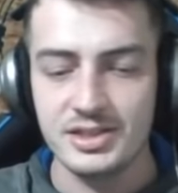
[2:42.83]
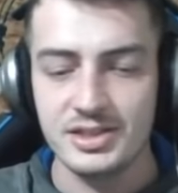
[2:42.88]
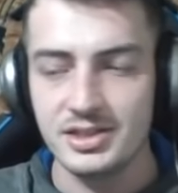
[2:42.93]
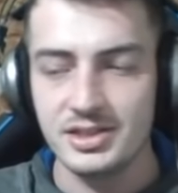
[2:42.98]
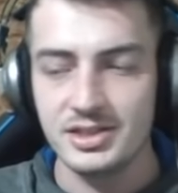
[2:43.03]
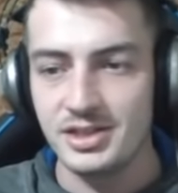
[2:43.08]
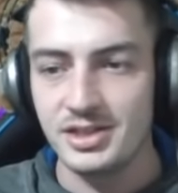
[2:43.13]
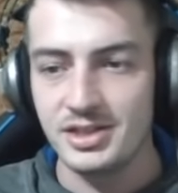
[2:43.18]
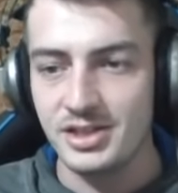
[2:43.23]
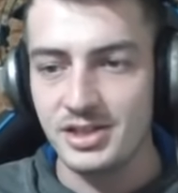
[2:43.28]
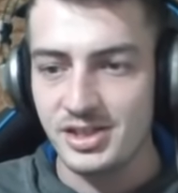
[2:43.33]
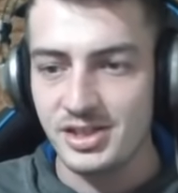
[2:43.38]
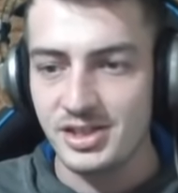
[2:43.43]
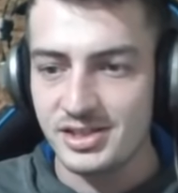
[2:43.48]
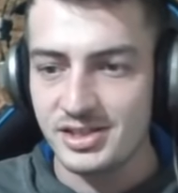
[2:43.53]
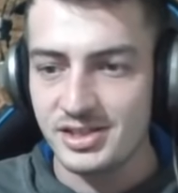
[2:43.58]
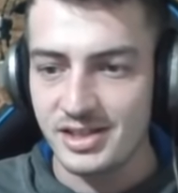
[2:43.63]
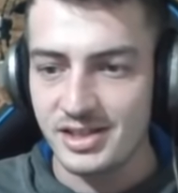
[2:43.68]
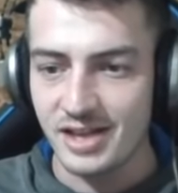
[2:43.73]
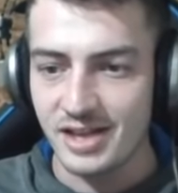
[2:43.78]
Ee, iki
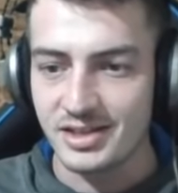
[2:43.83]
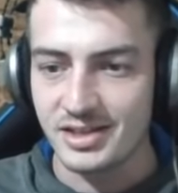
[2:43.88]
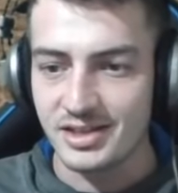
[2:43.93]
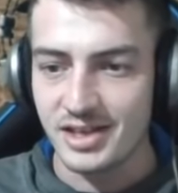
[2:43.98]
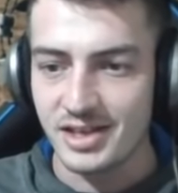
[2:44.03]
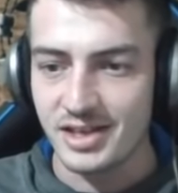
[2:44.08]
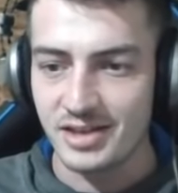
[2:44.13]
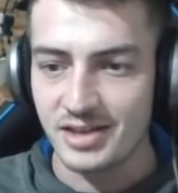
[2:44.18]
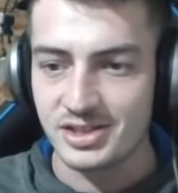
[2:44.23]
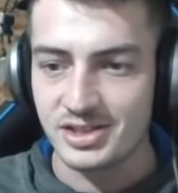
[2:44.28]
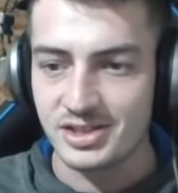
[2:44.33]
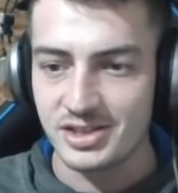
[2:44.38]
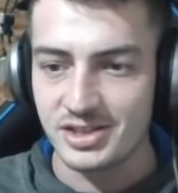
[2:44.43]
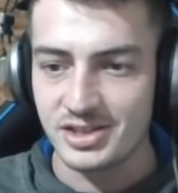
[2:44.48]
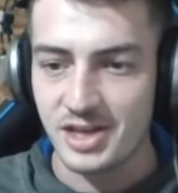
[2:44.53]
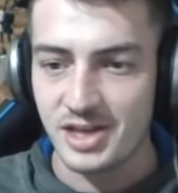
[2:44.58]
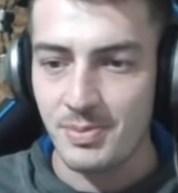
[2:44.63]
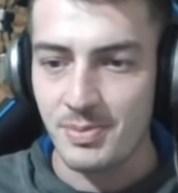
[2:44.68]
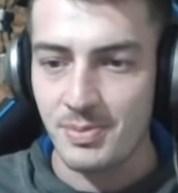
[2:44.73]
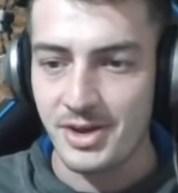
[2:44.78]
silah da yandı. Şimdi
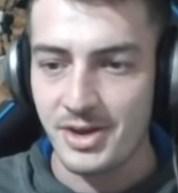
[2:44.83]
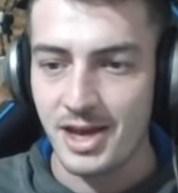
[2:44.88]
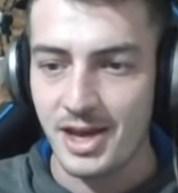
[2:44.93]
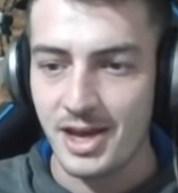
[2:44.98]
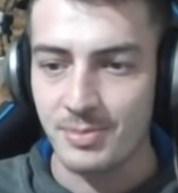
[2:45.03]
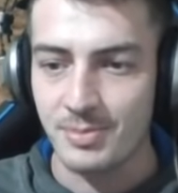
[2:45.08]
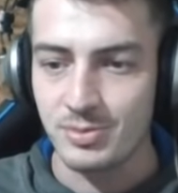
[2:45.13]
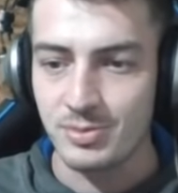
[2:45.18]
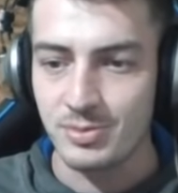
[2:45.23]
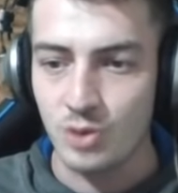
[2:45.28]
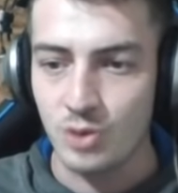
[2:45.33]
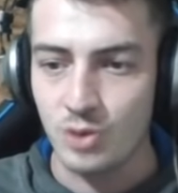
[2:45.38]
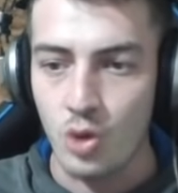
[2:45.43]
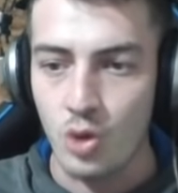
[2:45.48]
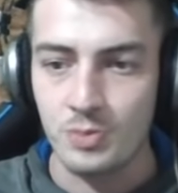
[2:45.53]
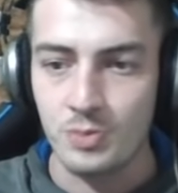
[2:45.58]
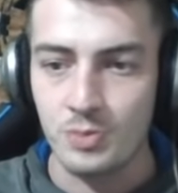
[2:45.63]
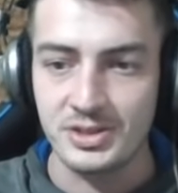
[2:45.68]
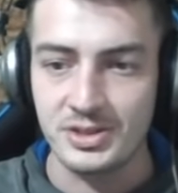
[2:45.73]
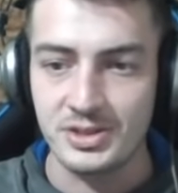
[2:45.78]
RPR yaptım. Bir de ok
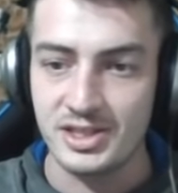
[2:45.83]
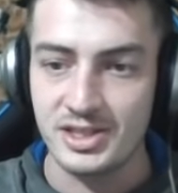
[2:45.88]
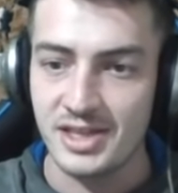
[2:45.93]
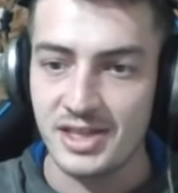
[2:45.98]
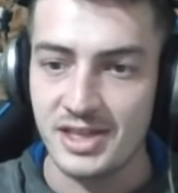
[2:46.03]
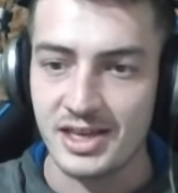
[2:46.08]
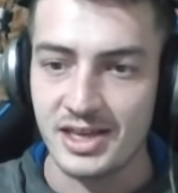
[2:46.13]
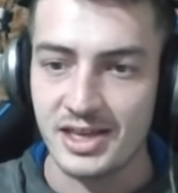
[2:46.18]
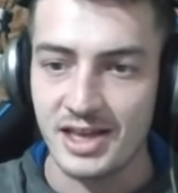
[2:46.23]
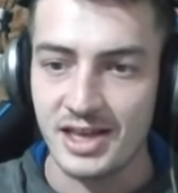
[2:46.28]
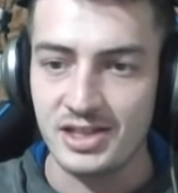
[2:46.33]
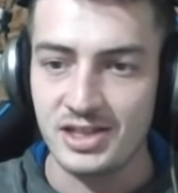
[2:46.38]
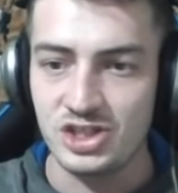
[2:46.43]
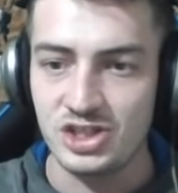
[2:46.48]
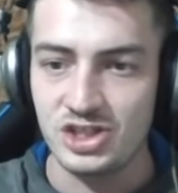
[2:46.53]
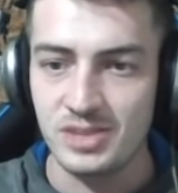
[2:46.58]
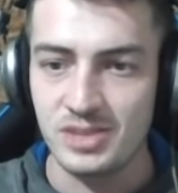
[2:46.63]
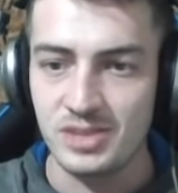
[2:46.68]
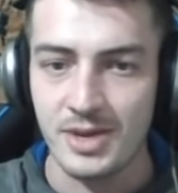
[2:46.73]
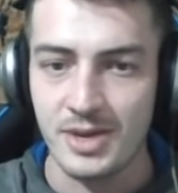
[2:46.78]
bittiği denk geldi. Şimdi
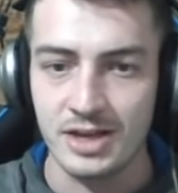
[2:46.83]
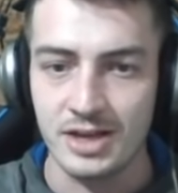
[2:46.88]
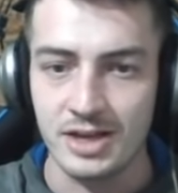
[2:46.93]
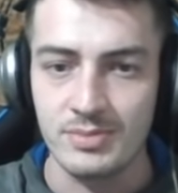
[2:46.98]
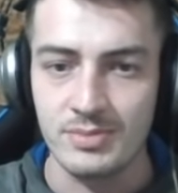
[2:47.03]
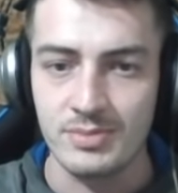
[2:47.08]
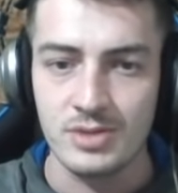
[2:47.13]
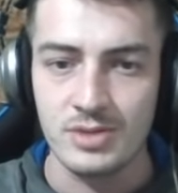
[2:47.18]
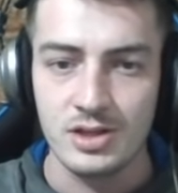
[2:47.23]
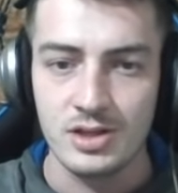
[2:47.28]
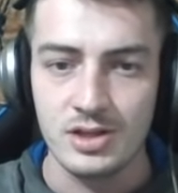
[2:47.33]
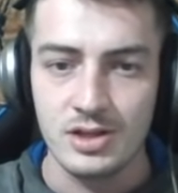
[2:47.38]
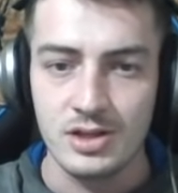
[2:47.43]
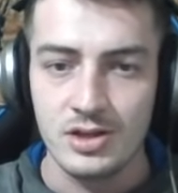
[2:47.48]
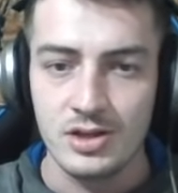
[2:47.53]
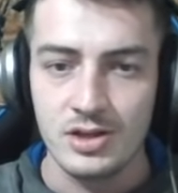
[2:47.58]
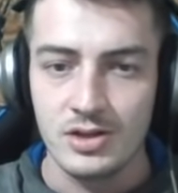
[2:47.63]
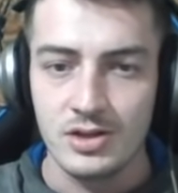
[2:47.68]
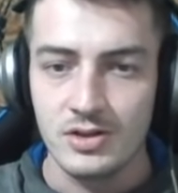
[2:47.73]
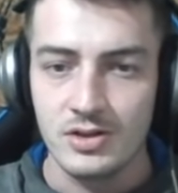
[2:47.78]
bakalım.
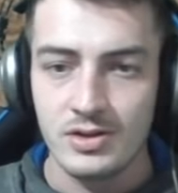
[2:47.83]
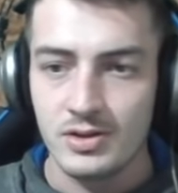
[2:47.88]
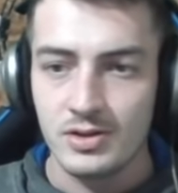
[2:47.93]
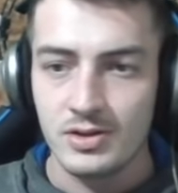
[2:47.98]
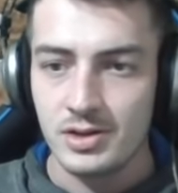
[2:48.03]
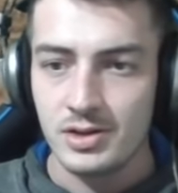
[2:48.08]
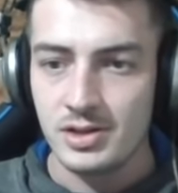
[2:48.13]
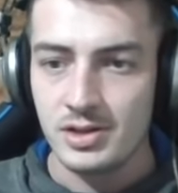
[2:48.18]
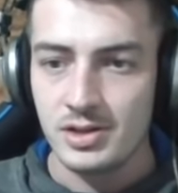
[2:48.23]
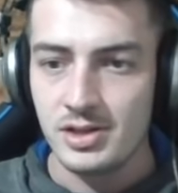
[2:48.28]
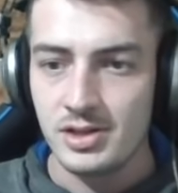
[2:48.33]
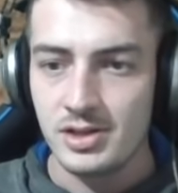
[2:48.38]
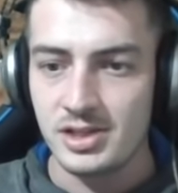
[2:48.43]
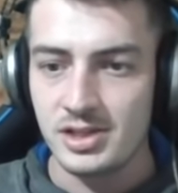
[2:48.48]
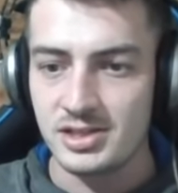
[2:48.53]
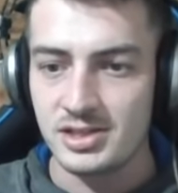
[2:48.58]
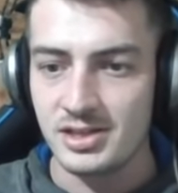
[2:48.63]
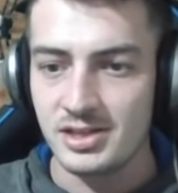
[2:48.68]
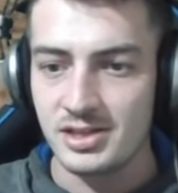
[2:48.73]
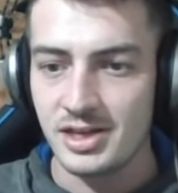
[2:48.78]

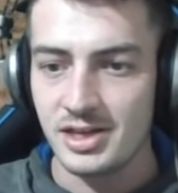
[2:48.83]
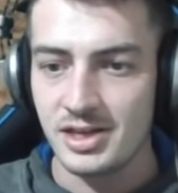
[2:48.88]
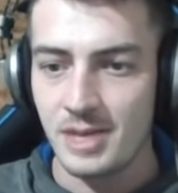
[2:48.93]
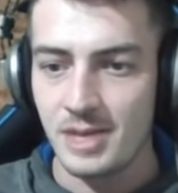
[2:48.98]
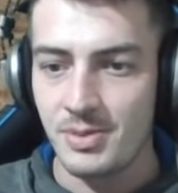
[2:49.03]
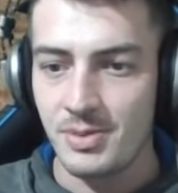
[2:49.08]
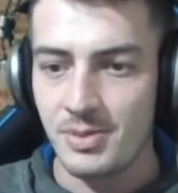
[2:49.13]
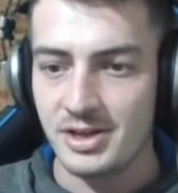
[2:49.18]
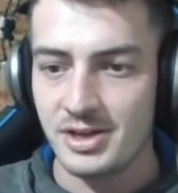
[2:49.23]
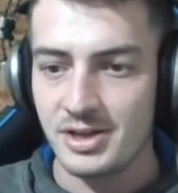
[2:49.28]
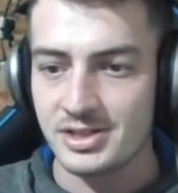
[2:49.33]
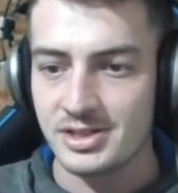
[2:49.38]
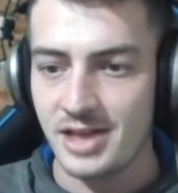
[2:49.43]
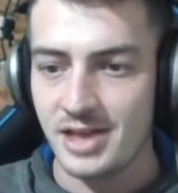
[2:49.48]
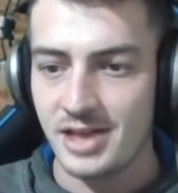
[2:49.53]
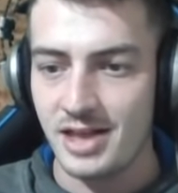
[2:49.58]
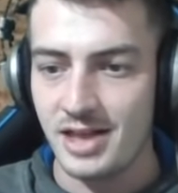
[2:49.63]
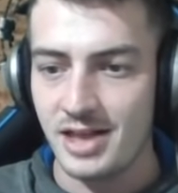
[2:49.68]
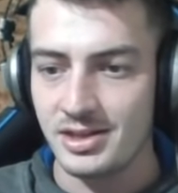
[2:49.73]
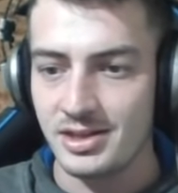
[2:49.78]
İkisinin de RPR'si
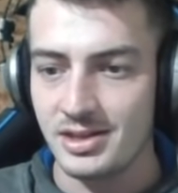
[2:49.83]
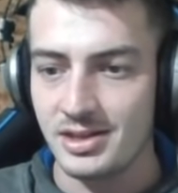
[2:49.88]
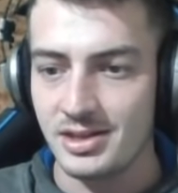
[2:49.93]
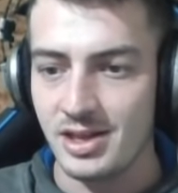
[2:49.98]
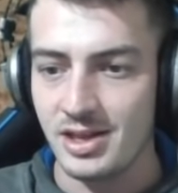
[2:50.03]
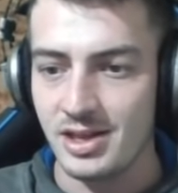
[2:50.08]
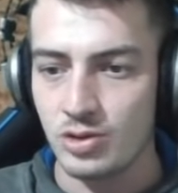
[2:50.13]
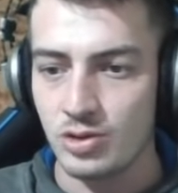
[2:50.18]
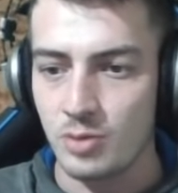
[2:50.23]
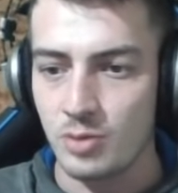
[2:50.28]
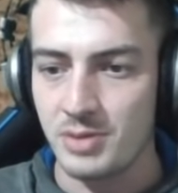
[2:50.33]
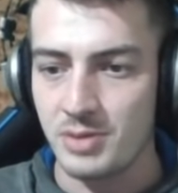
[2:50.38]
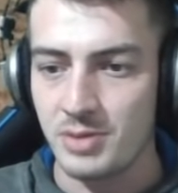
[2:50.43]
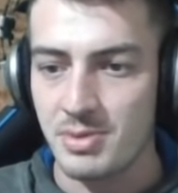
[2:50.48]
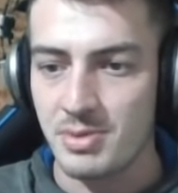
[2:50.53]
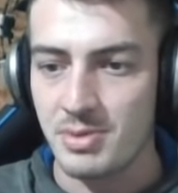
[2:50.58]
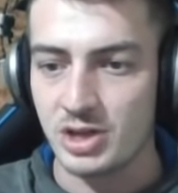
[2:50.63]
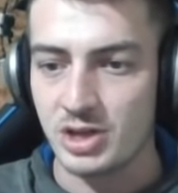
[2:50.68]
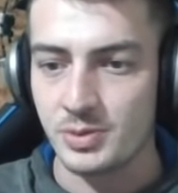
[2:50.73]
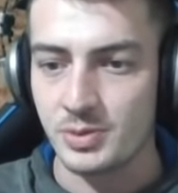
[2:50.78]
geldiğinde toplam
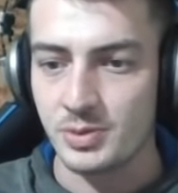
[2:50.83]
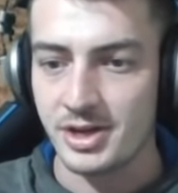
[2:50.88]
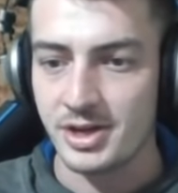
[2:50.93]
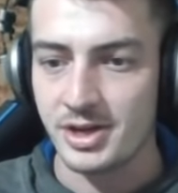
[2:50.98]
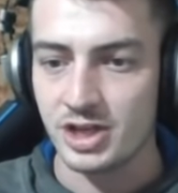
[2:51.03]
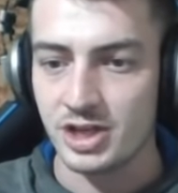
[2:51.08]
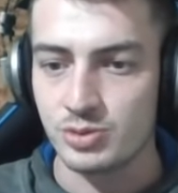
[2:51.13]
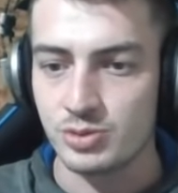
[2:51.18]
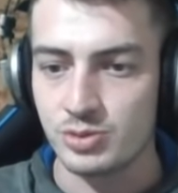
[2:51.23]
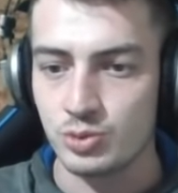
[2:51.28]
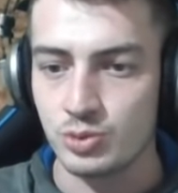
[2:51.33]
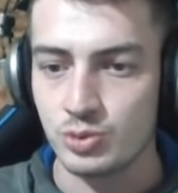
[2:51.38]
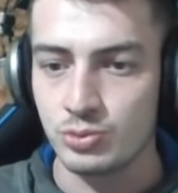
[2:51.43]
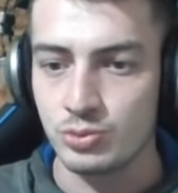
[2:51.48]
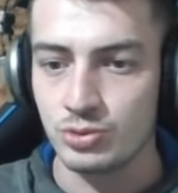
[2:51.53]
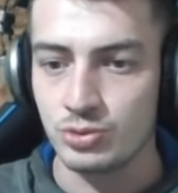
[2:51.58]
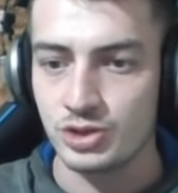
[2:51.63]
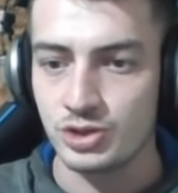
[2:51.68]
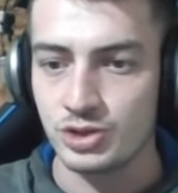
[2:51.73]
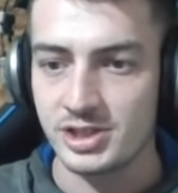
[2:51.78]
kaç para kazmış
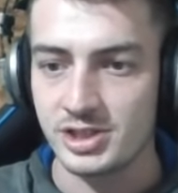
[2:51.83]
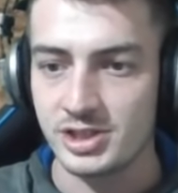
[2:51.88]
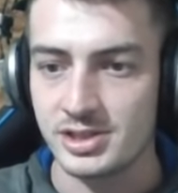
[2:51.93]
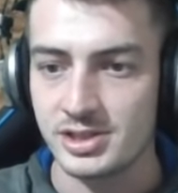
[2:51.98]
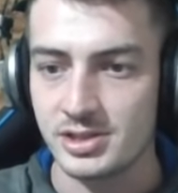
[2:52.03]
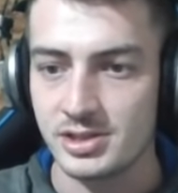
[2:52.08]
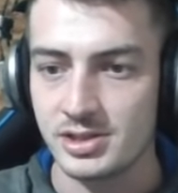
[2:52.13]
bulunacağız.